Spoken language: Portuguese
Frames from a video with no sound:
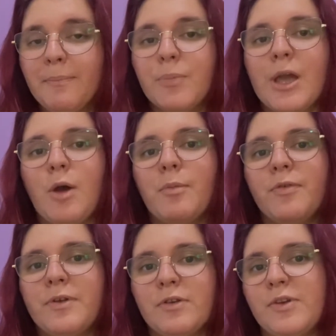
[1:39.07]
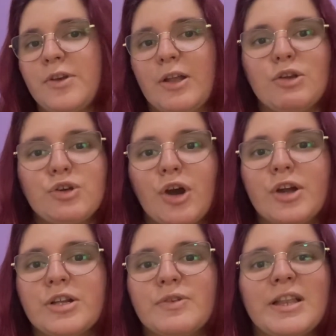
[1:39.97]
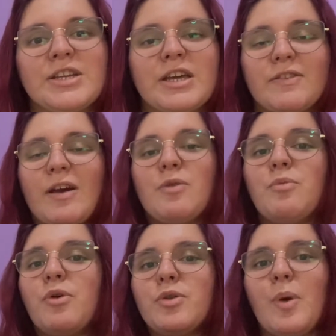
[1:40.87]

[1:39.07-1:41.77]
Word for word: Porque como eu fiz no vídeo aí no Shorts, vocês acharam que ficaram muito